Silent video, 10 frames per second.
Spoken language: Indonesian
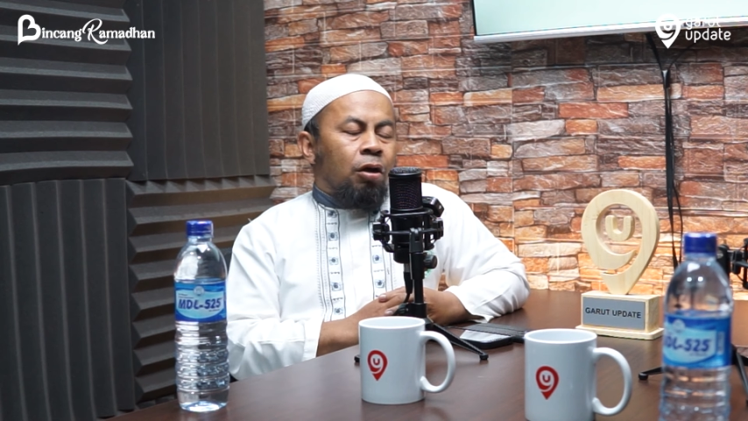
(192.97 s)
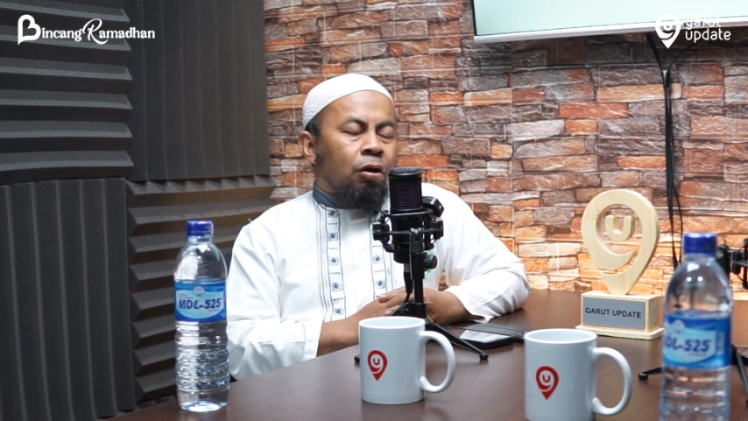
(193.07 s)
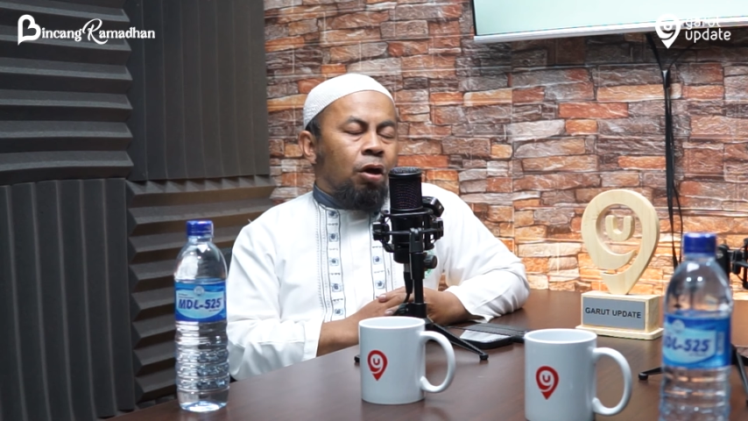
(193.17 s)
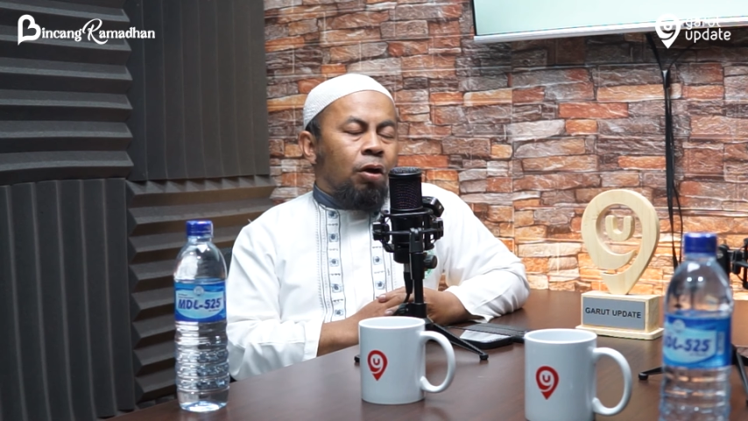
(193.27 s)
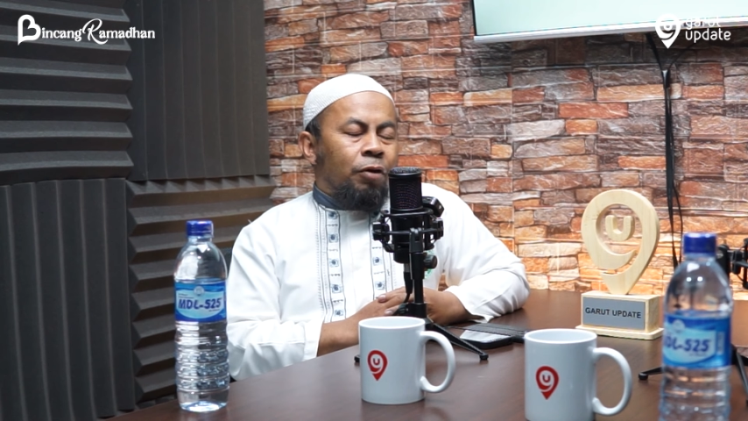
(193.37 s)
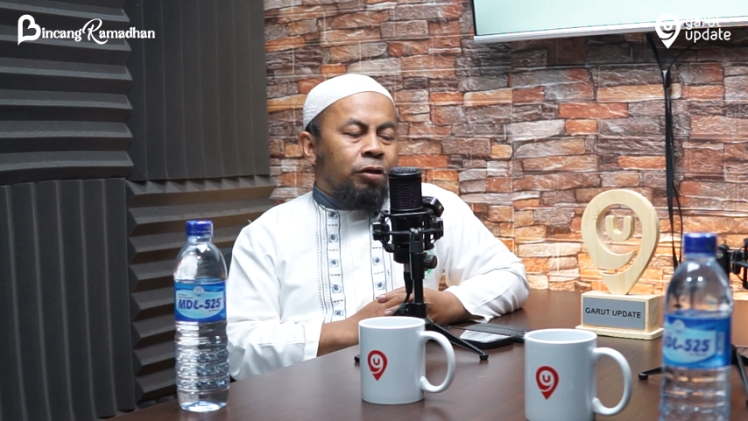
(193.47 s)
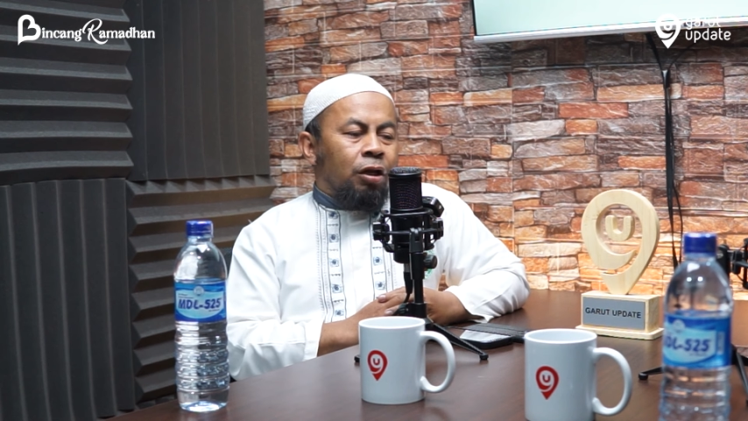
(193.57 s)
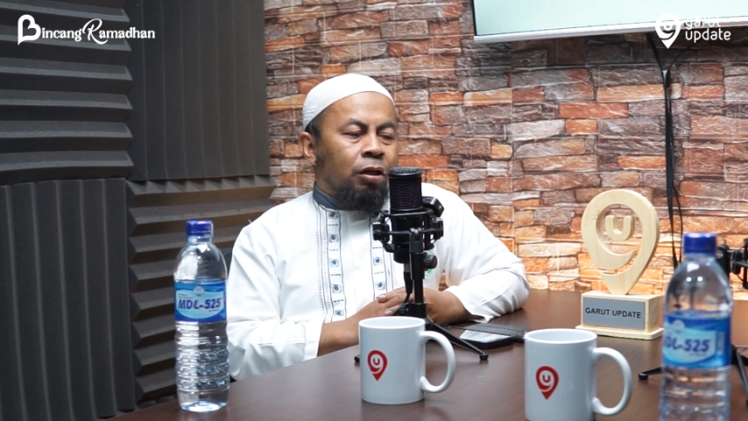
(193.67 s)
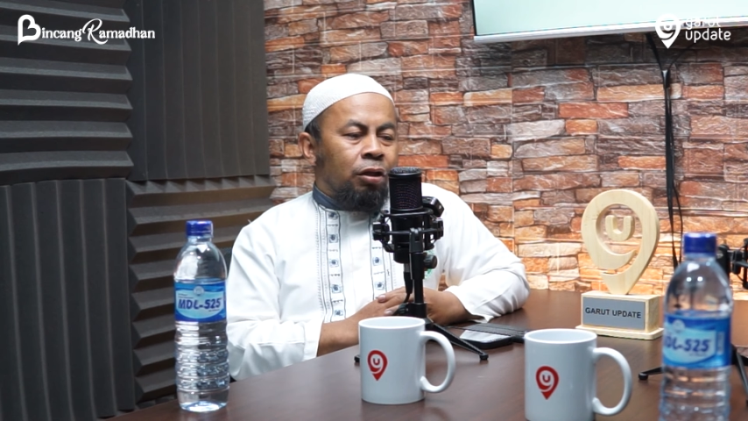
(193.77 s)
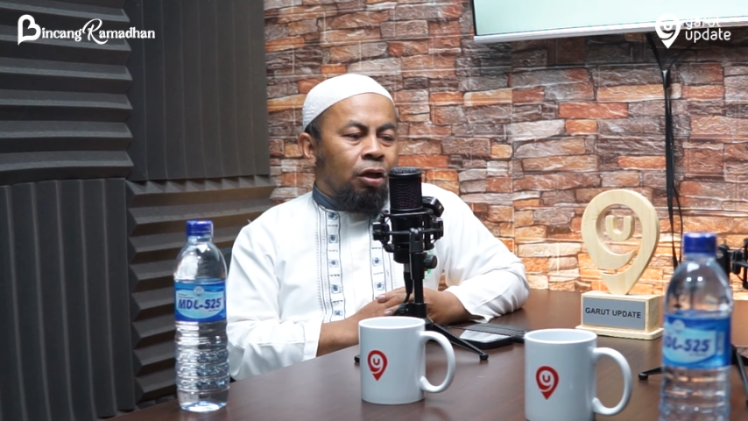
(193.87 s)

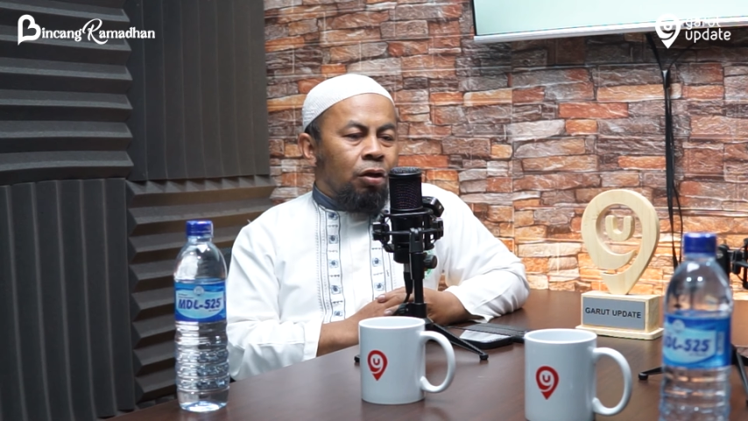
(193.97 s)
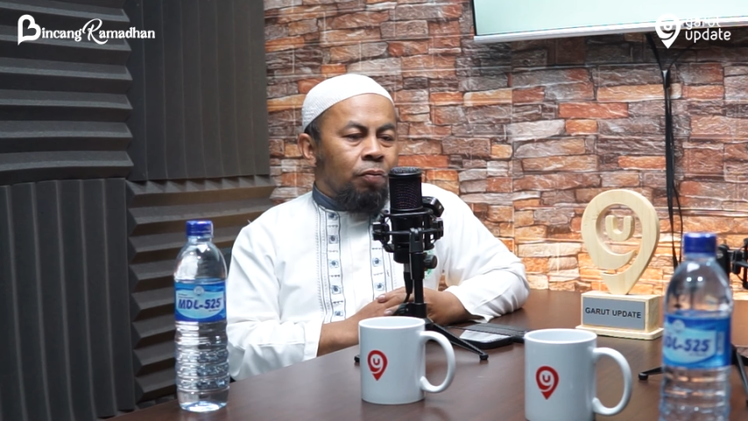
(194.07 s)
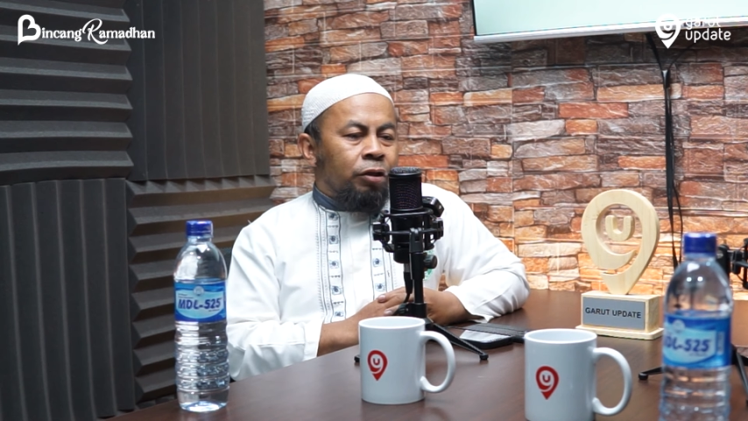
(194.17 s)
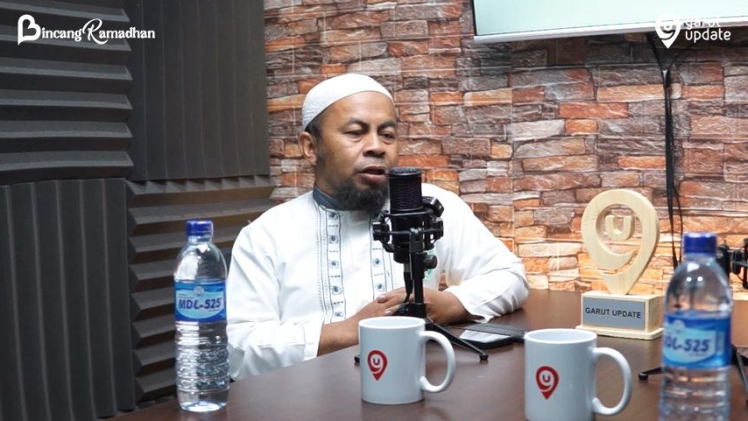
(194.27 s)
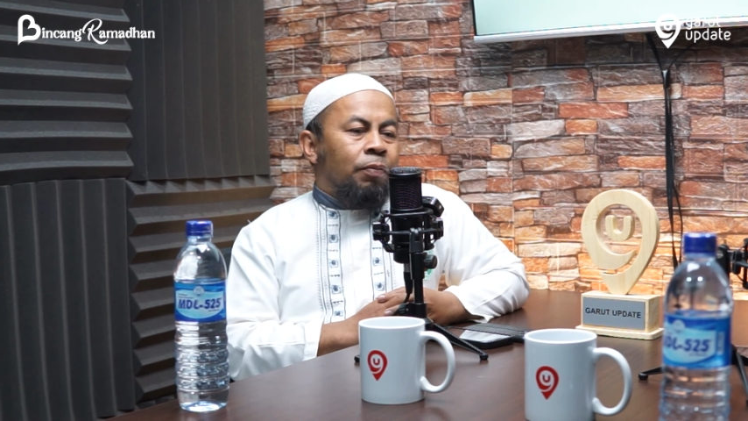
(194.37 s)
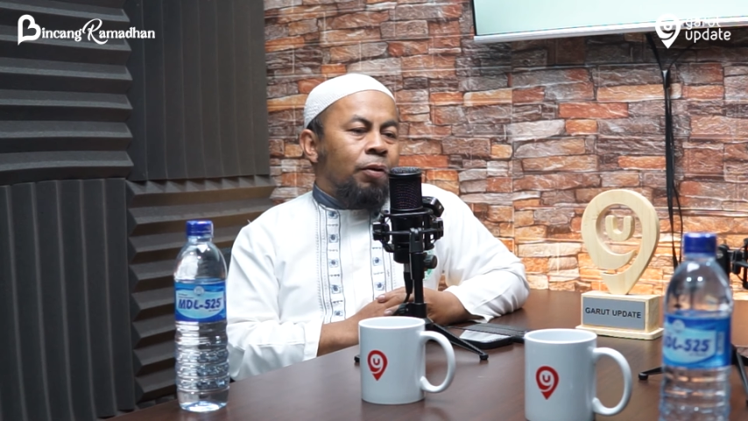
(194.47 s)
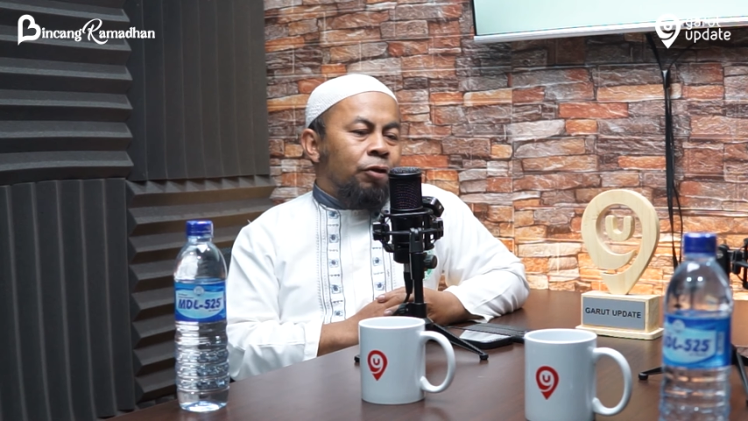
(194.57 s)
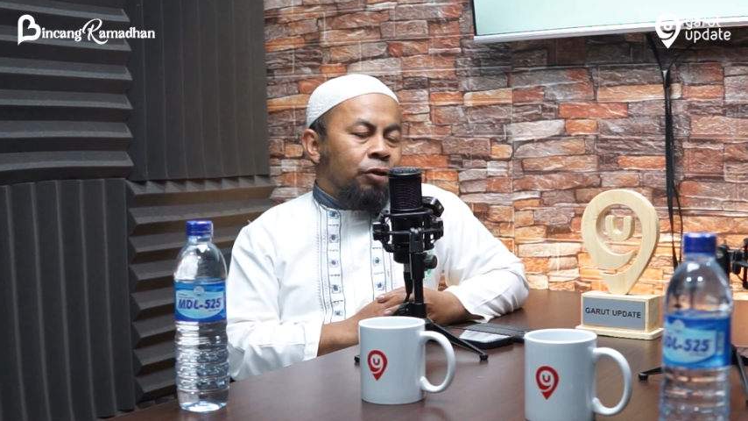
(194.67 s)
rahmat Allah betapa